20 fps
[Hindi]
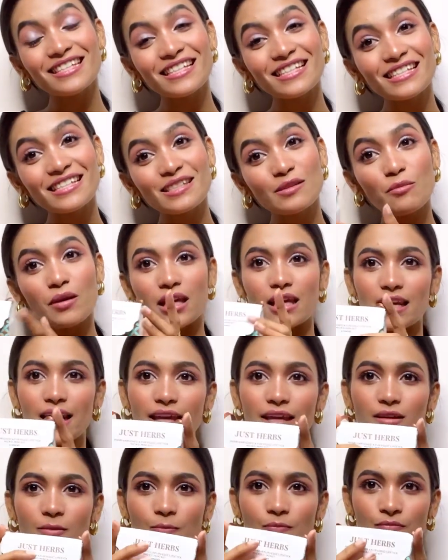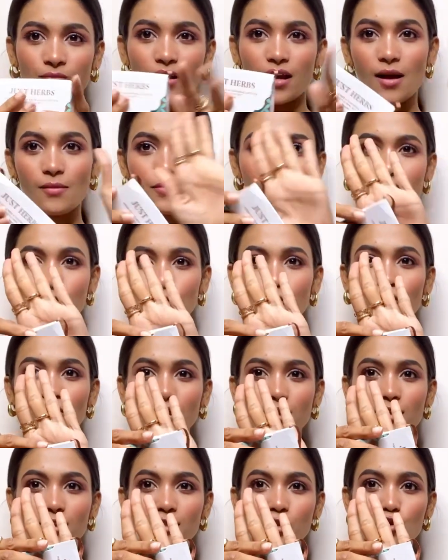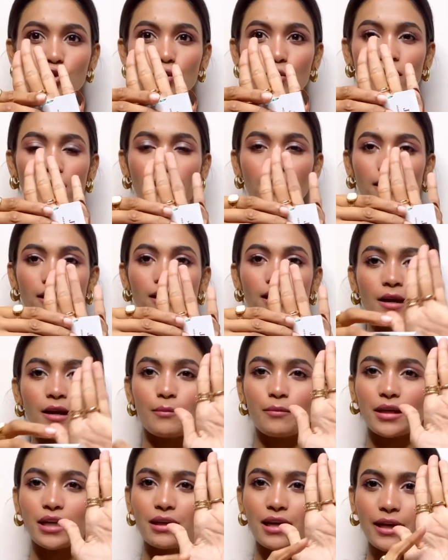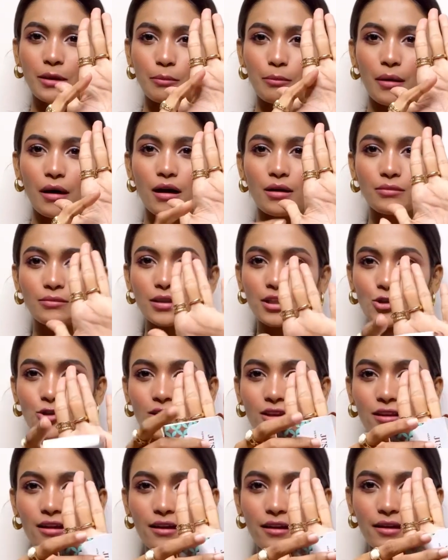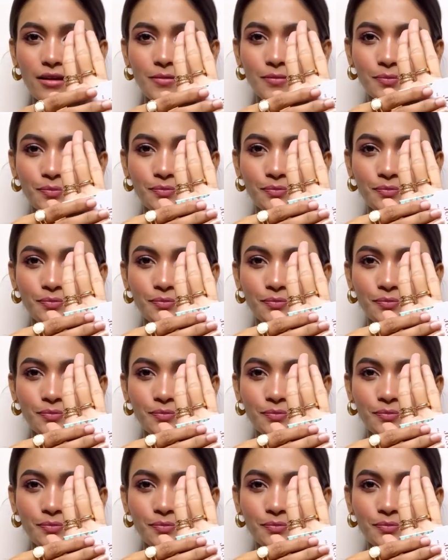इसमें लाइक like, आप देख सकते हो कितना सा छोटा है मेरे लाइक like, पाम के जितना है